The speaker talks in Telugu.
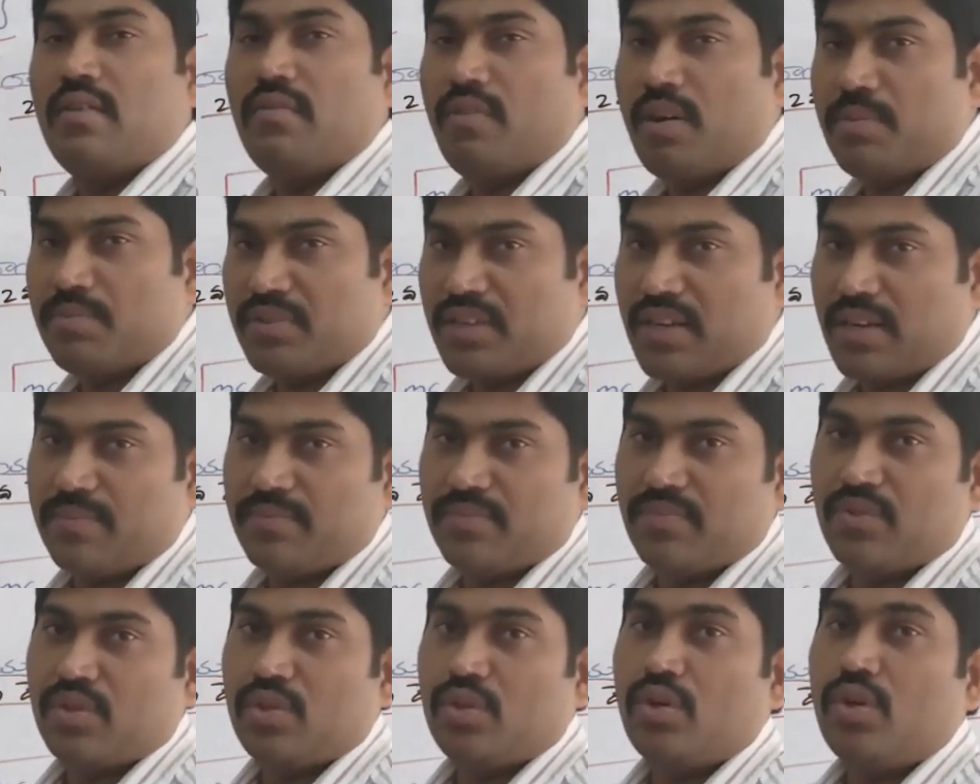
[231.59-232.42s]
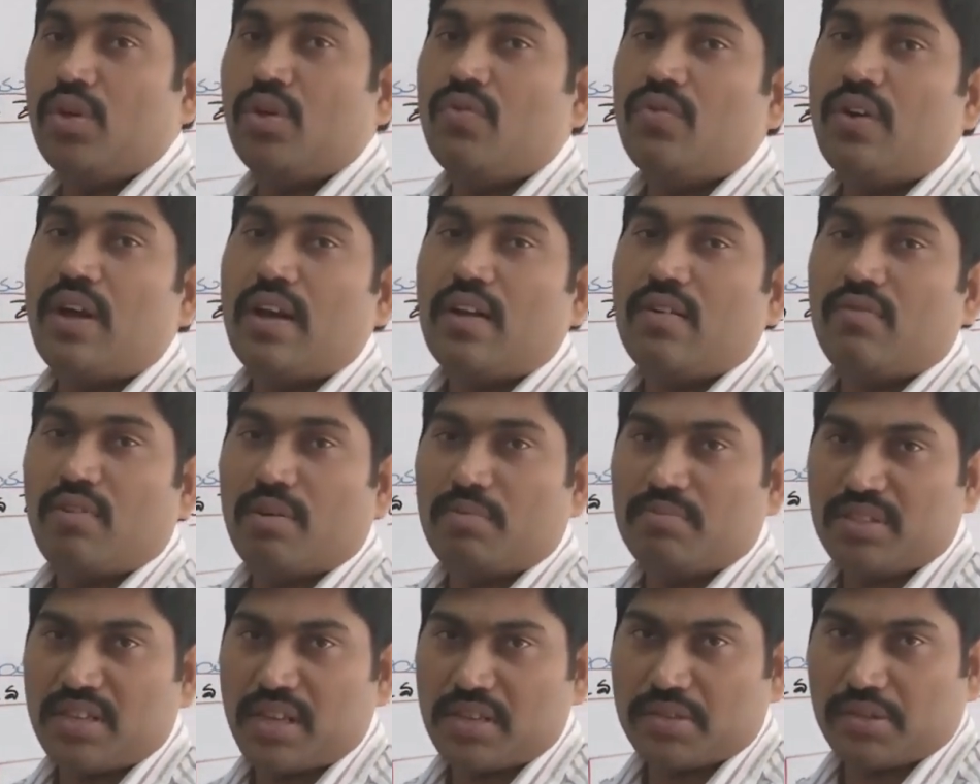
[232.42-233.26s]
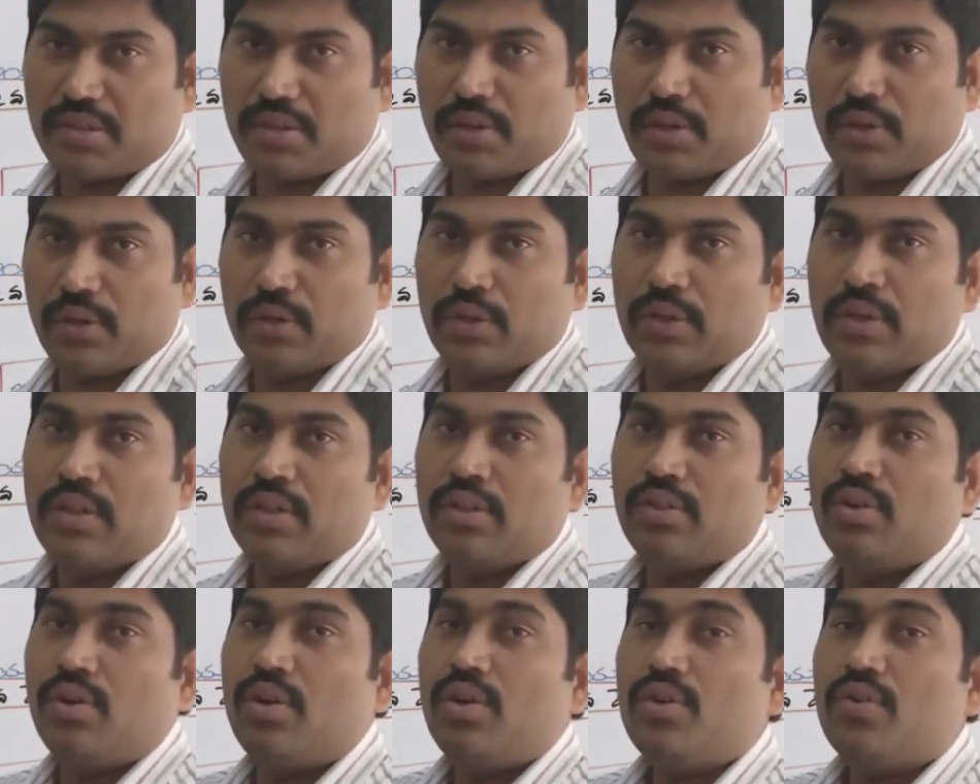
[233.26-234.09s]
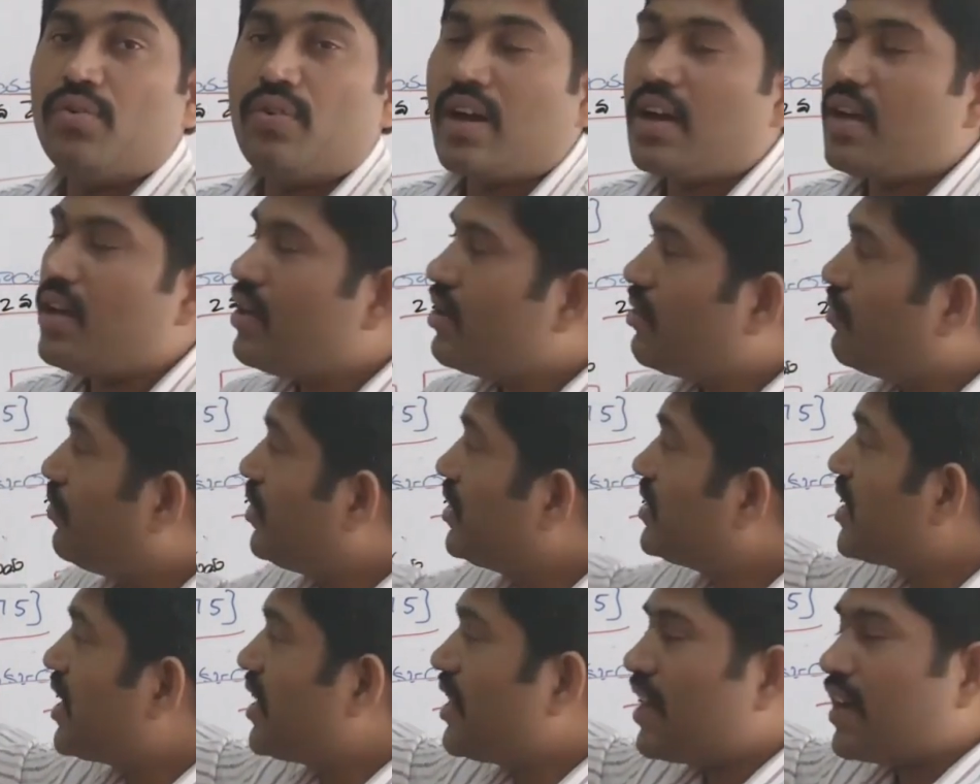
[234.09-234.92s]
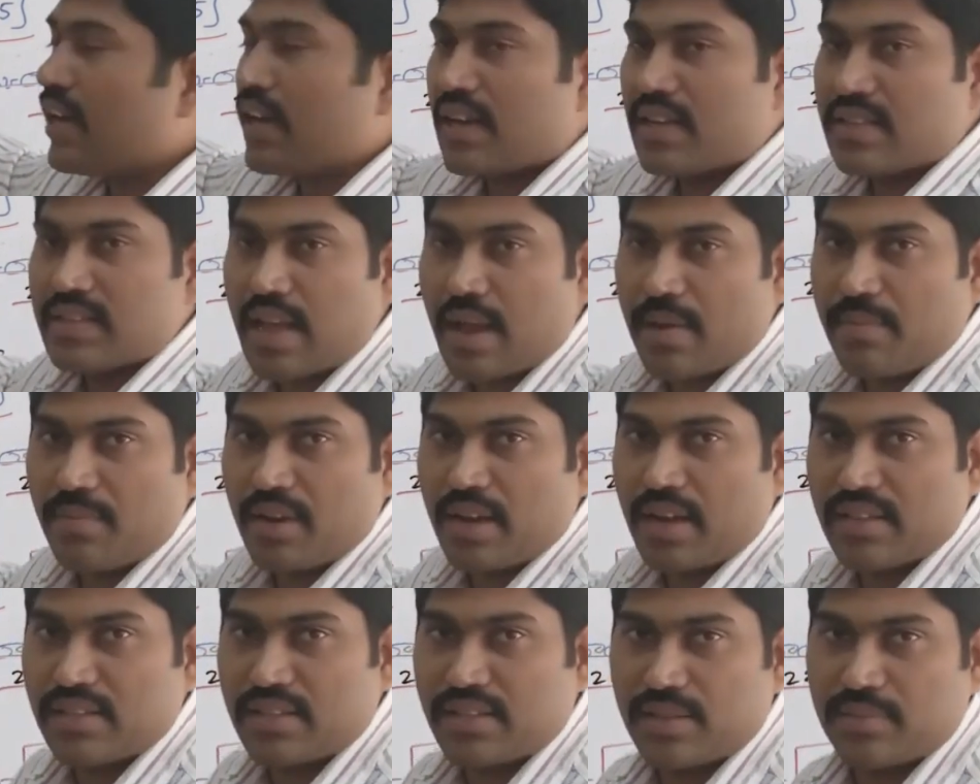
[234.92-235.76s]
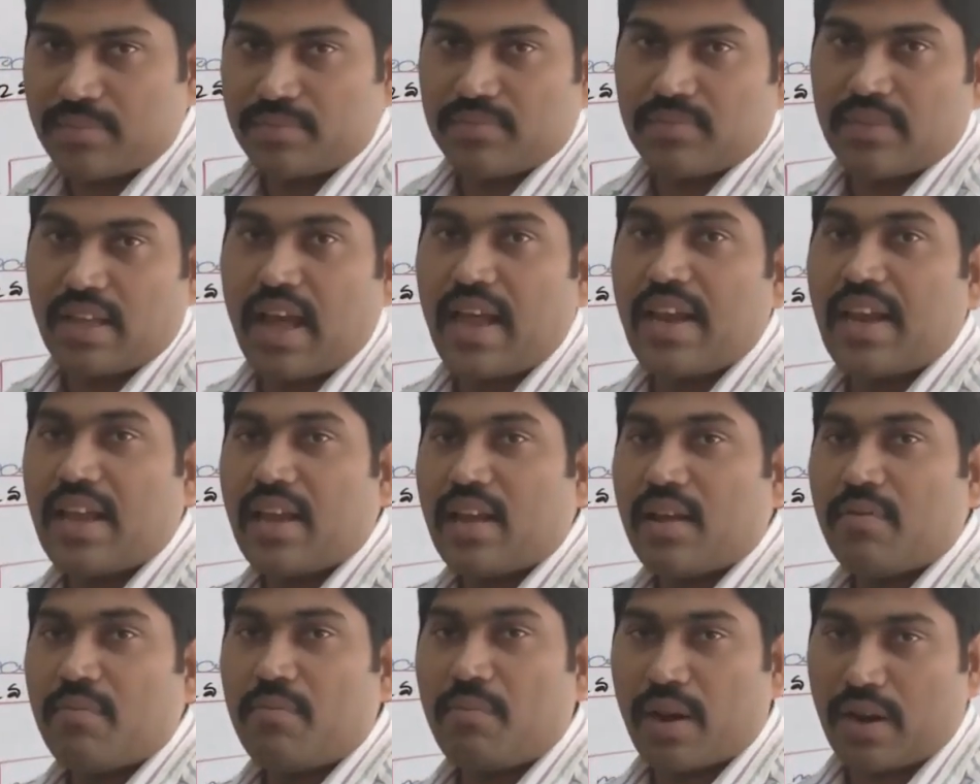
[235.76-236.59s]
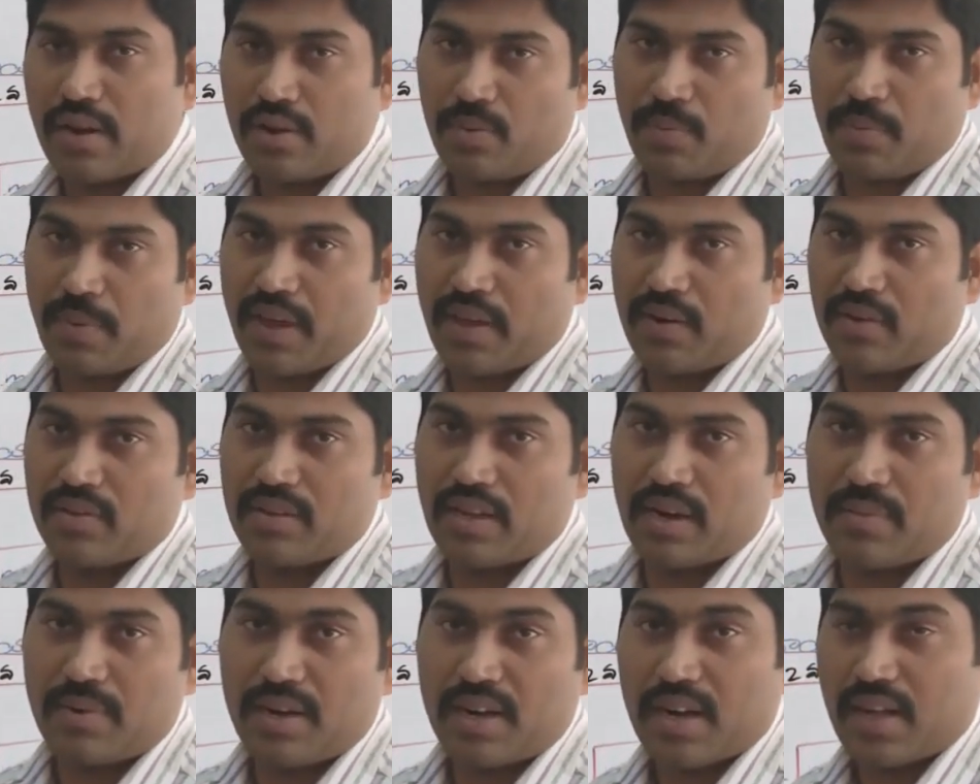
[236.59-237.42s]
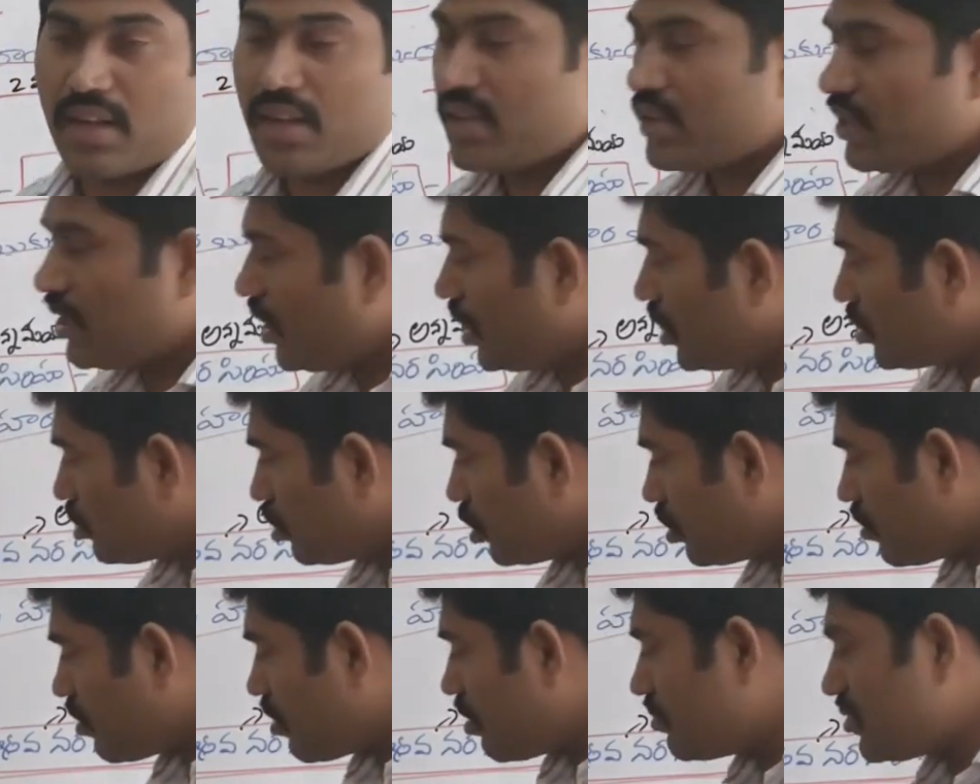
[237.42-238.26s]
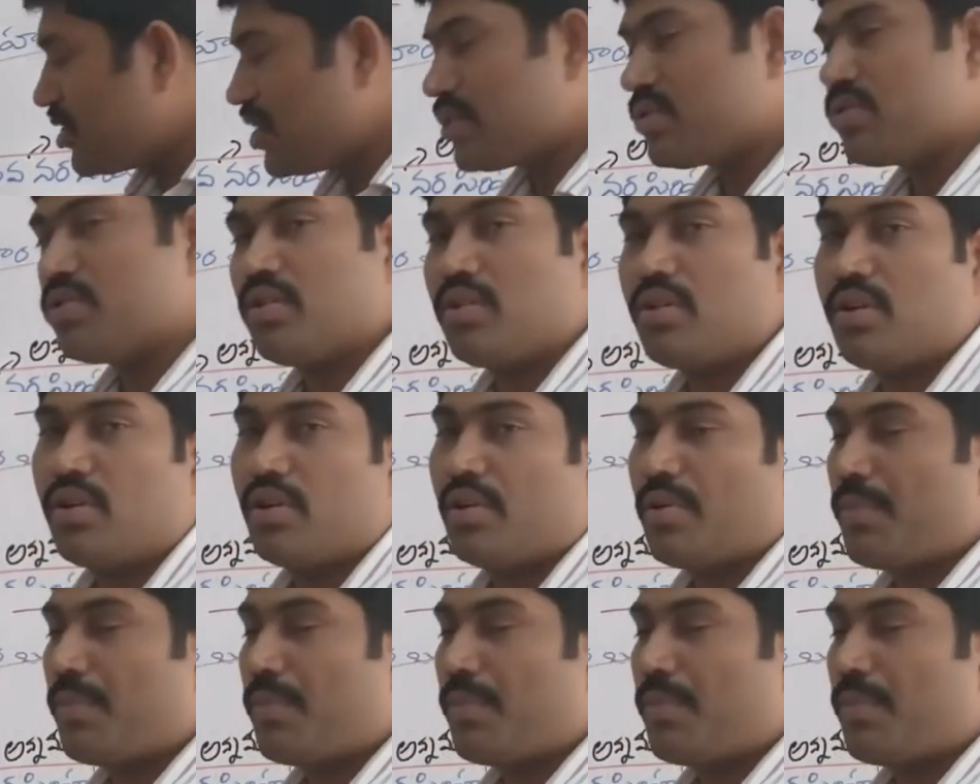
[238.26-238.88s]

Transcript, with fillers: వంశం తులువ వంశస్థులు తులువ విజయనగర సామ్రాజ్యం అని మనకు పేరు ఉందన్నమాట ఈ తులువ వంశస్థుల్లో